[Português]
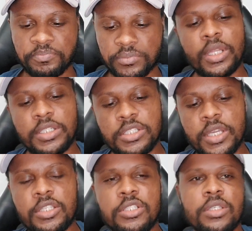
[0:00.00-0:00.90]
Muita
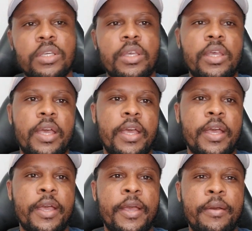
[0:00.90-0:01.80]
gente,
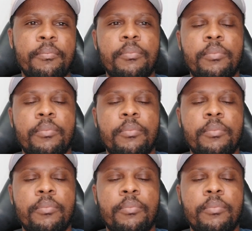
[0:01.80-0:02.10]
é,